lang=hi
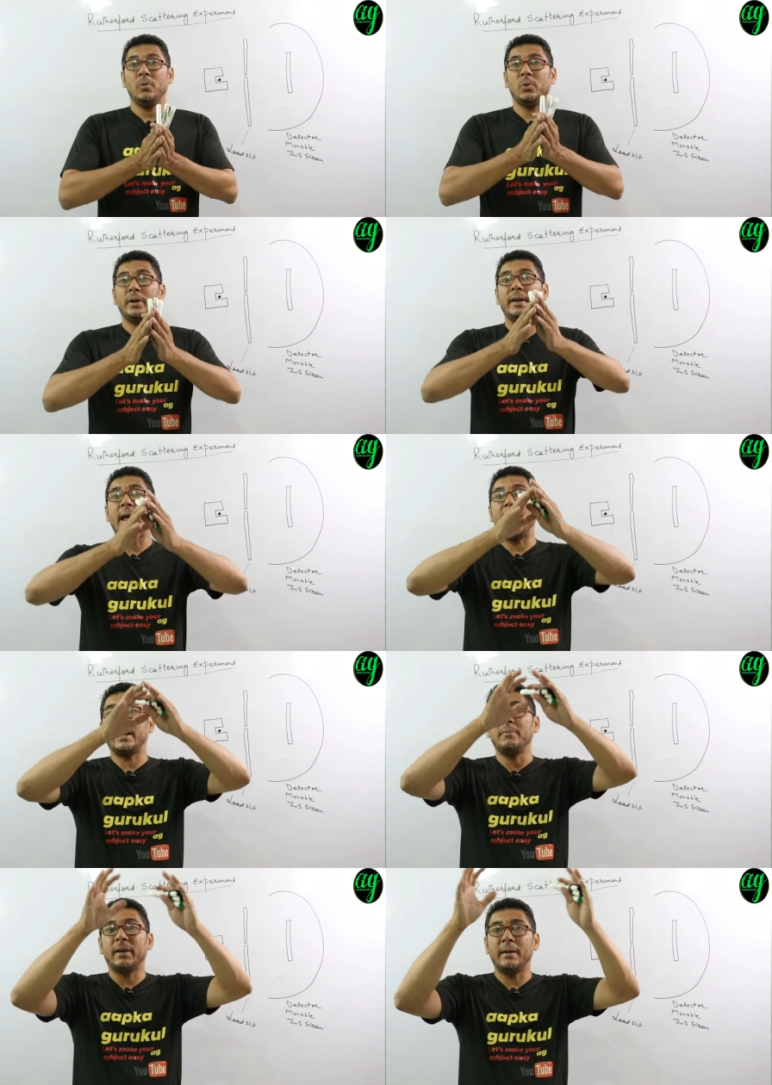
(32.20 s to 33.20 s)
उन्होंने
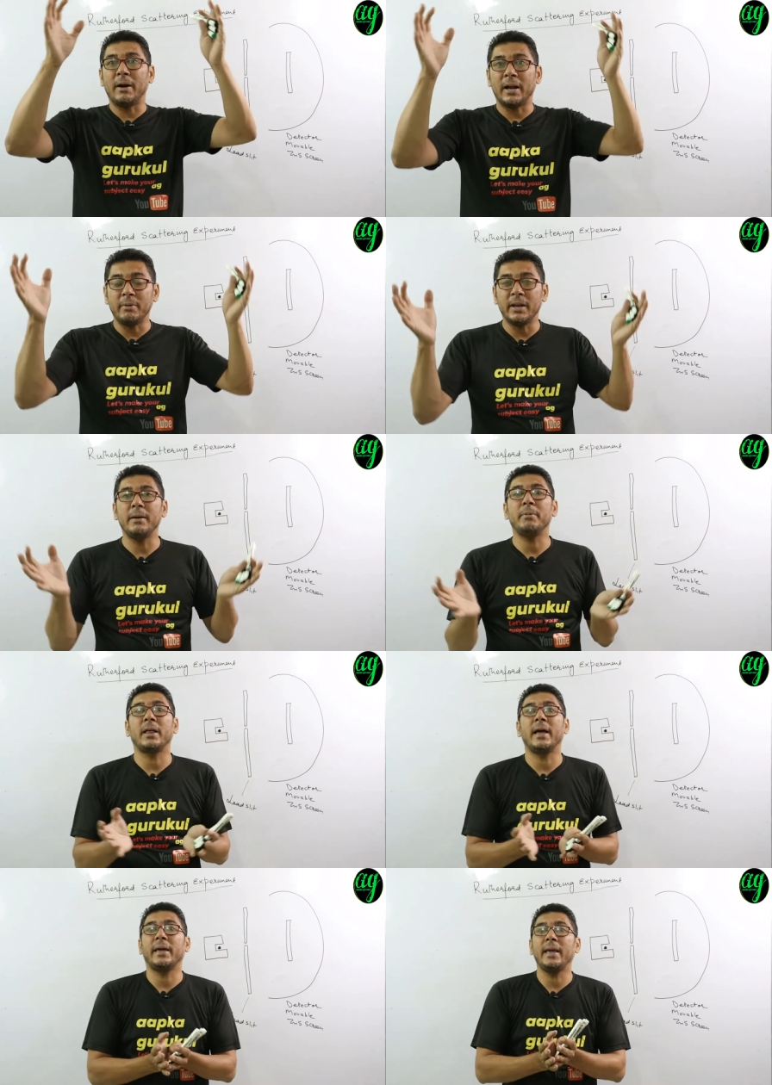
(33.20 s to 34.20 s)
एटम के बारे में नहीं
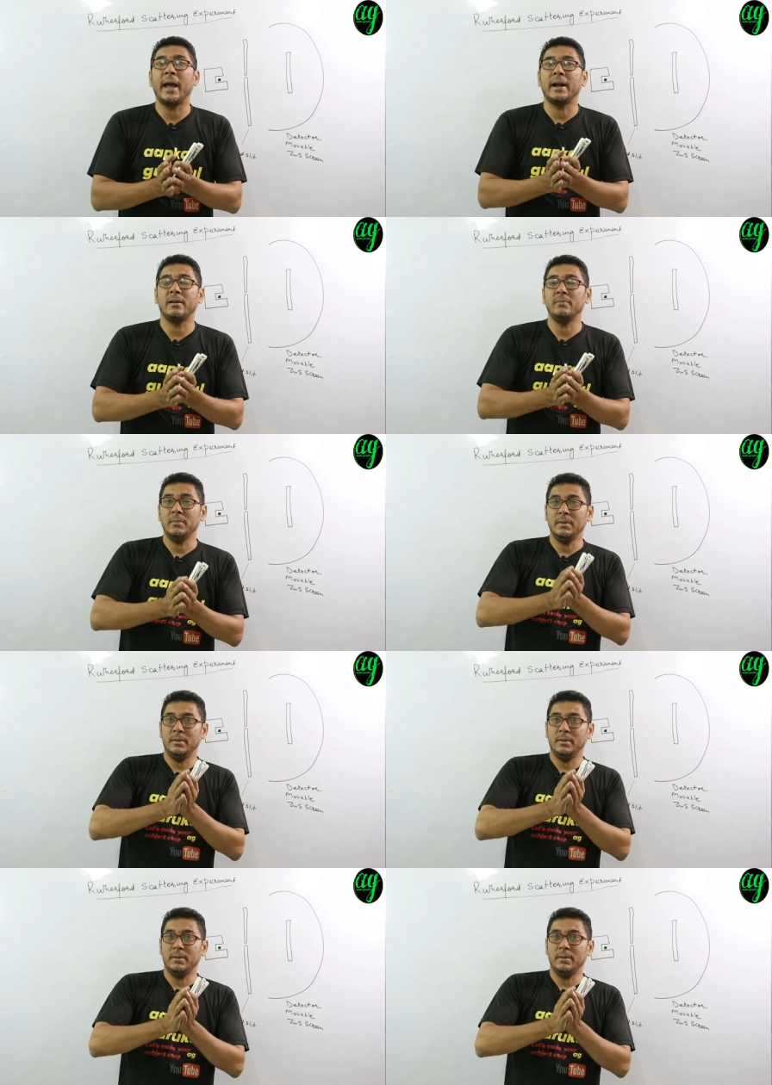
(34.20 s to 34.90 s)
बताया कि एटम